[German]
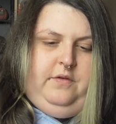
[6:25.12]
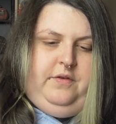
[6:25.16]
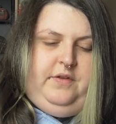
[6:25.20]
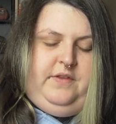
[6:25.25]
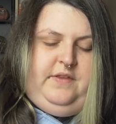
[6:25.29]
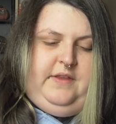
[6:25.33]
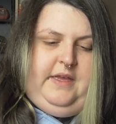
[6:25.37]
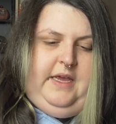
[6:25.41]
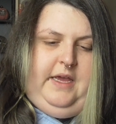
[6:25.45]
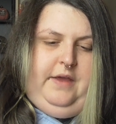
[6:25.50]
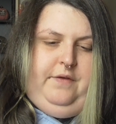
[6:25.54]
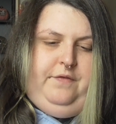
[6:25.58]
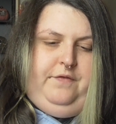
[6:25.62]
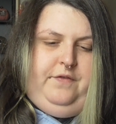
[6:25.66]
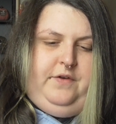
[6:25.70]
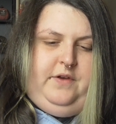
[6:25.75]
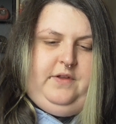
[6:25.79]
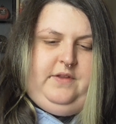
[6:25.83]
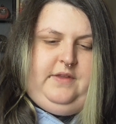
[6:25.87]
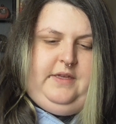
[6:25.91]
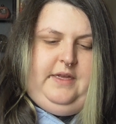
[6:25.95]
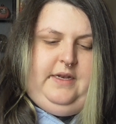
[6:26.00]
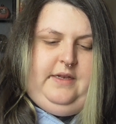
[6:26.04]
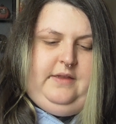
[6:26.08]
Safe
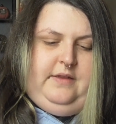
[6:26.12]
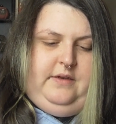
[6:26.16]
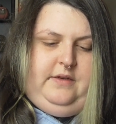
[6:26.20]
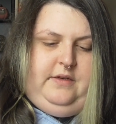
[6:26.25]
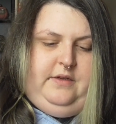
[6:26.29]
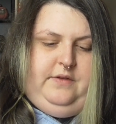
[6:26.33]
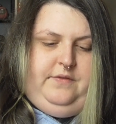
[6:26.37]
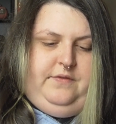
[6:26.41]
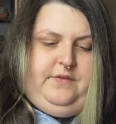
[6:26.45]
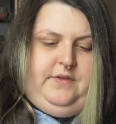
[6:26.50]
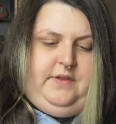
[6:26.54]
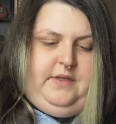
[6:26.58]
for Sensitive